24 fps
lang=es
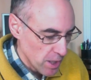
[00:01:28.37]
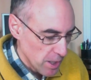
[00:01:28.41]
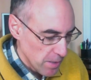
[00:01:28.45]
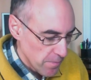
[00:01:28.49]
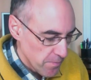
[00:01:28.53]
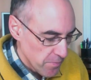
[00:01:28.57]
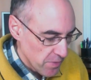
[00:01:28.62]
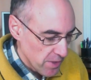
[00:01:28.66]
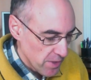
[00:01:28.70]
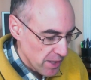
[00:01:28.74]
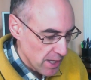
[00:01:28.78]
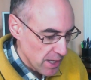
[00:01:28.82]

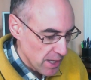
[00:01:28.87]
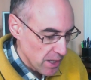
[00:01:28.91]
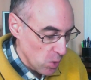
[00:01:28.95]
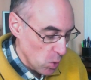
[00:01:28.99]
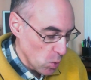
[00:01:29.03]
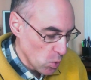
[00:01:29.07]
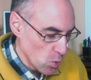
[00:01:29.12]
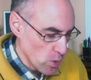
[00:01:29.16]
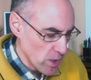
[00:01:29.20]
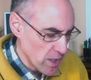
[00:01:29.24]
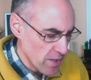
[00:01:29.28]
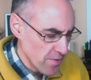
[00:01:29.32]
de, o
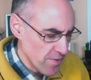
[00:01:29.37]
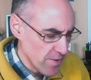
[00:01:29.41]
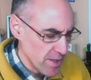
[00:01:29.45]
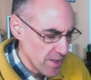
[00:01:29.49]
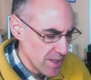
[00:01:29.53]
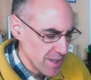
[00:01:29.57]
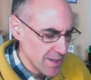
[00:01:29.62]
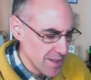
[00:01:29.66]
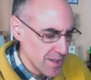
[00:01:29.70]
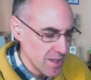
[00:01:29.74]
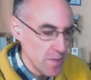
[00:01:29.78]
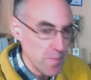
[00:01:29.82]
un
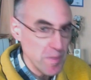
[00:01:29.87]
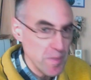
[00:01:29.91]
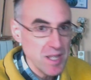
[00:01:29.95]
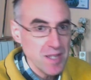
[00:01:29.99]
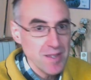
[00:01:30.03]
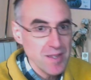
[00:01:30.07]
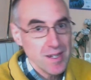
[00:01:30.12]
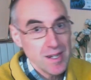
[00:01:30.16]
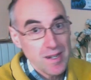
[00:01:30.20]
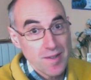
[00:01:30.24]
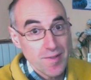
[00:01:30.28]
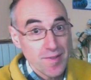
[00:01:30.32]
excedente de
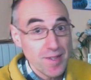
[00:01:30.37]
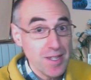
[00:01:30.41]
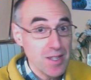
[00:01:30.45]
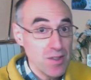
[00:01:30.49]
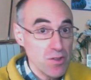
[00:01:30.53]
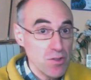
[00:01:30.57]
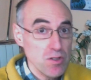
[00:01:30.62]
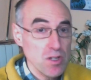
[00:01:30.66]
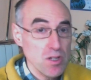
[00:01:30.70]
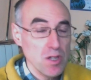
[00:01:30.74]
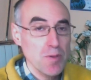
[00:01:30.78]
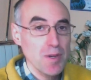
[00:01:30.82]

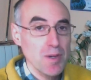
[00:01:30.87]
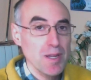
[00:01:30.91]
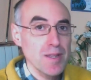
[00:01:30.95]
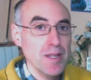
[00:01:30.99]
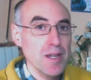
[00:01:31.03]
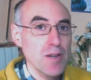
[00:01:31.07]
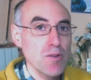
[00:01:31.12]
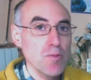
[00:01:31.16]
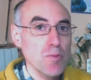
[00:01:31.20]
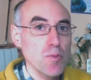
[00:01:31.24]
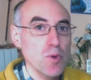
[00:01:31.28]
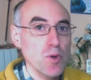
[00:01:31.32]
1300 que va a
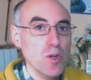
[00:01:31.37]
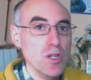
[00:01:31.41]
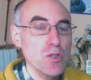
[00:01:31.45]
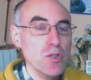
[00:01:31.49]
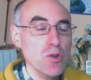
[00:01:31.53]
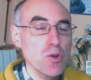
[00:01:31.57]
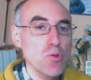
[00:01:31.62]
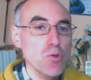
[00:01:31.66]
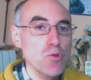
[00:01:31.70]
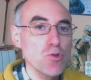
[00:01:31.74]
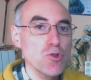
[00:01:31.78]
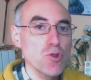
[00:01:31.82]
andar un poquito
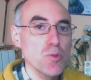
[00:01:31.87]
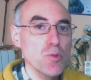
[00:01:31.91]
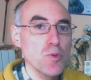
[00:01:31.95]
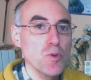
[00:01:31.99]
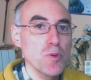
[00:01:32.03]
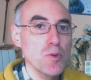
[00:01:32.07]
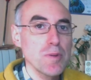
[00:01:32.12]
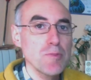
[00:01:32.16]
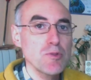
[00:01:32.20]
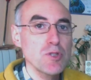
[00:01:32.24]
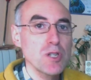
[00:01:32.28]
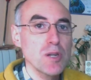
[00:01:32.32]
justo, pues
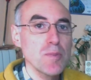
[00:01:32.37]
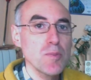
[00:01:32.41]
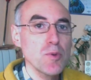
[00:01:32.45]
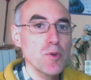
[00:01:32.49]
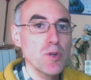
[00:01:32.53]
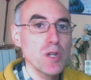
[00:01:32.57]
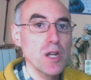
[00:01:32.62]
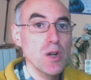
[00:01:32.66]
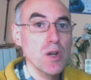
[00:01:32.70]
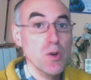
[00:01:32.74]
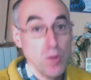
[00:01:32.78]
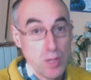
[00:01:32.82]
vamos a
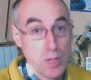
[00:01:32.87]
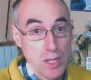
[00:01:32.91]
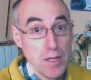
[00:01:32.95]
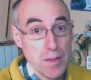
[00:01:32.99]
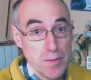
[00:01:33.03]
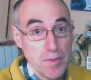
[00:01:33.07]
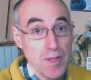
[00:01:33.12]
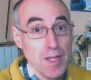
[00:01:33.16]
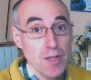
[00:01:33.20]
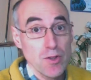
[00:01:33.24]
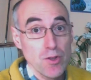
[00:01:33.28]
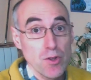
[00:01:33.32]
ponerlo y
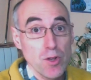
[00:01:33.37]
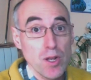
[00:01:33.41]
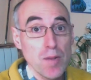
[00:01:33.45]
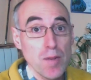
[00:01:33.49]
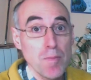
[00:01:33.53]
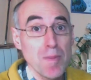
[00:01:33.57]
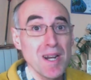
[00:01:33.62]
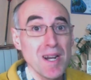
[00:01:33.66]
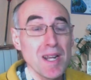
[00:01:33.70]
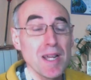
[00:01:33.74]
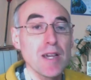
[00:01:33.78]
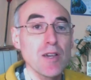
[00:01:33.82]
dentro del
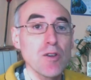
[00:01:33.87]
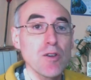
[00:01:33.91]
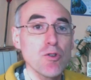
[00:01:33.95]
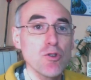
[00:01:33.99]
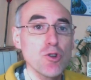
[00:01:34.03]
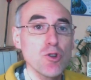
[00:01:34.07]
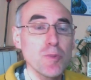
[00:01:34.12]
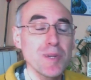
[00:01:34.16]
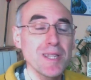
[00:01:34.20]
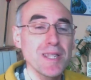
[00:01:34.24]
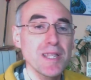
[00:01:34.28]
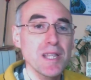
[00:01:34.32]
margen que os
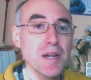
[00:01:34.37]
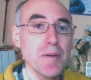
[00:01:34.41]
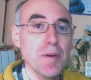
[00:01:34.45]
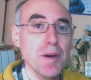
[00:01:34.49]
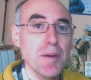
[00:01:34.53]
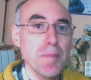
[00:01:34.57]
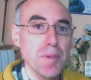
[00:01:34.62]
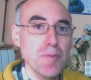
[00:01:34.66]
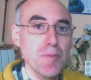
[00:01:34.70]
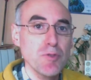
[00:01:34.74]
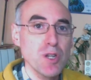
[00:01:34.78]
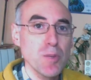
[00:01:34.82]
comentaba,
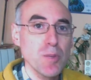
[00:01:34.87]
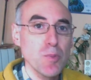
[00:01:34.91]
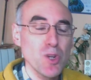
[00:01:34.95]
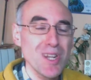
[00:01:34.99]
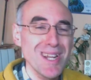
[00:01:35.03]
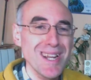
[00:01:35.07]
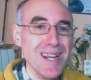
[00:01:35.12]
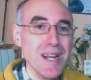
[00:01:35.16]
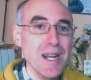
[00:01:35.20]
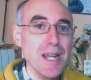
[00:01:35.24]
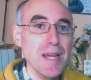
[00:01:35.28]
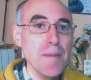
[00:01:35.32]
vamos a
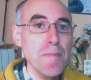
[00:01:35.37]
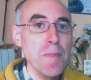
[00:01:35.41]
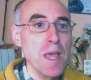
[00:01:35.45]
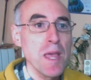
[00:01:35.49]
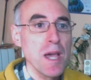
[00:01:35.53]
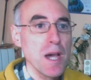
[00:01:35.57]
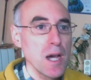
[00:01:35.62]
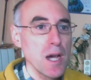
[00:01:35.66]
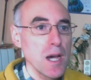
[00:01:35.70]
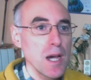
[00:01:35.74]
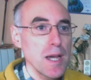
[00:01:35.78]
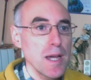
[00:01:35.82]
ponerle
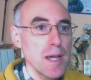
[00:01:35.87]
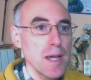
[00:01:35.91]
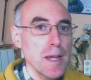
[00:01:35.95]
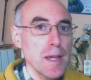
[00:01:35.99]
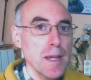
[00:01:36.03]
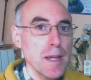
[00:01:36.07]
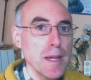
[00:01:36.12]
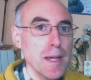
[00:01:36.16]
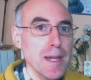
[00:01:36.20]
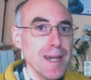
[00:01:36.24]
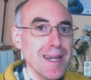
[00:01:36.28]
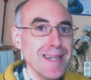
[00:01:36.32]

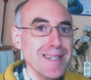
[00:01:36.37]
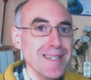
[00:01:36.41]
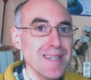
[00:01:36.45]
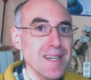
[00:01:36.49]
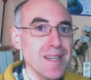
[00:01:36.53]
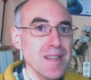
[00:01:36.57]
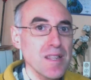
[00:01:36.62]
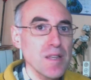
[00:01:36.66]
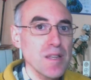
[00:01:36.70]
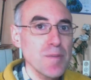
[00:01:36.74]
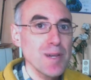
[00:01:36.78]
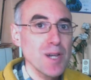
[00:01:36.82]
eh, que se
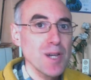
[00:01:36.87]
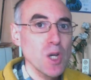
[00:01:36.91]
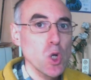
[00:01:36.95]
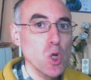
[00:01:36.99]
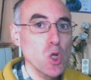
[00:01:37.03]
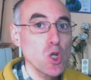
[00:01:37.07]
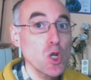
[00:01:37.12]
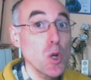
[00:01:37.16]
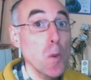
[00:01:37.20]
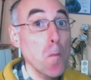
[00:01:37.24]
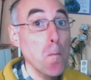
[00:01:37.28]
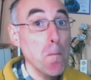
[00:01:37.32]
active
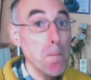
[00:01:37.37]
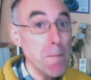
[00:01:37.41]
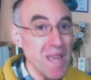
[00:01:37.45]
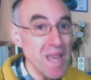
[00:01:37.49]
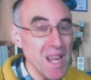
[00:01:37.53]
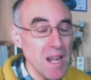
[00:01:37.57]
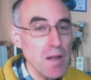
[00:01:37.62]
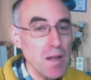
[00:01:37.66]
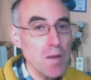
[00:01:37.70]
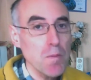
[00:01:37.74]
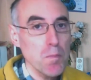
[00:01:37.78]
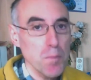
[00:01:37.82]
con
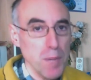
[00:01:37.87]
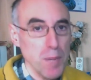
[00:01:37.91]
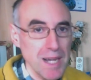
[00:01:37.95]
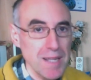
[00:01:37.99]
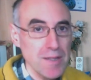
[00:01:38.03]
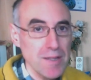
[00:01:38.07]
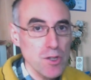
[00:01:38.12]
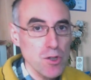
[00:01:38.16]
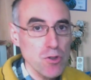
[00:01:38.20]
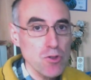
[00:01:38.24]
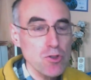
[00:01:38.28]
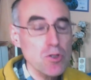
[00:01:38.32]
1000
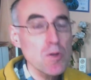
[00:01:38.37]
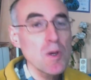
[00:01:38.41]
vatios